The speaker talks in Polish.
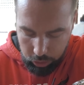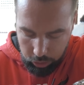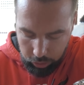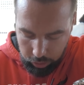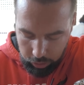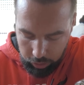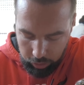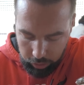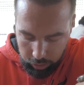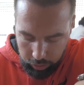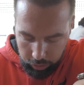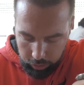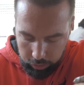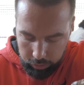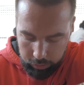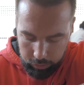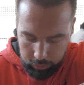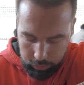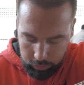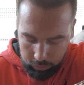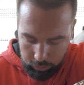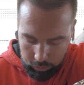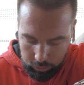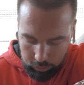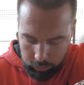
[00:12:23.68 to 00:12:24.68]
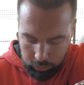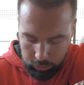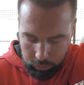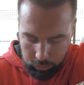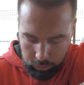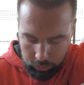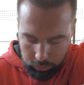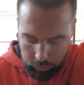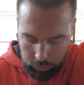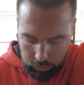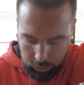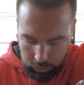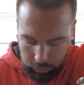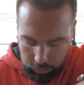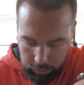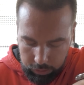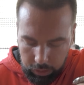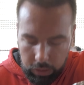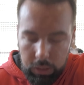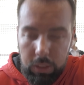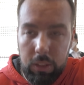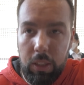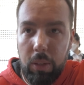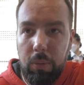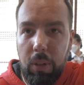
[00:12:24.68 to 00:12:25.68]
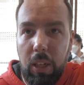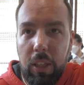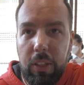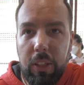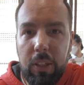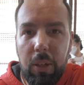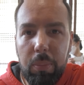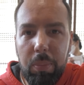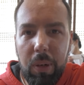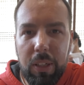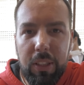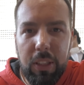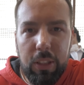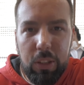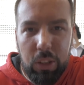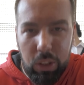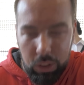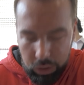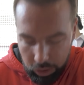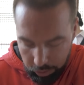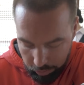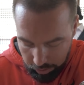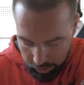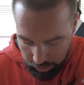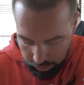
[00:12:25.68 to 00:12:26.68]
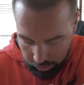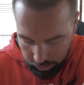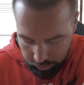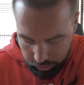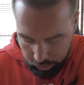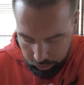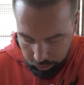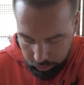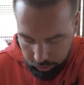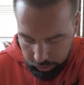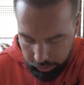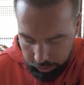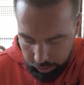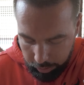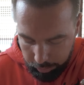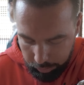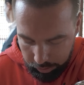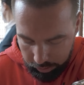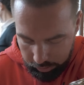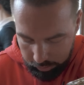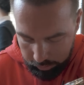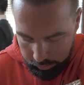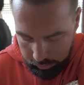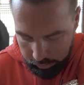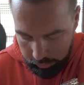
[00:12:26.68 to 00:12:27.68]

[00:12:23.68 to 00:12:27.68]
się został, dlatego pani krzyczała, dlaczego nie jemy.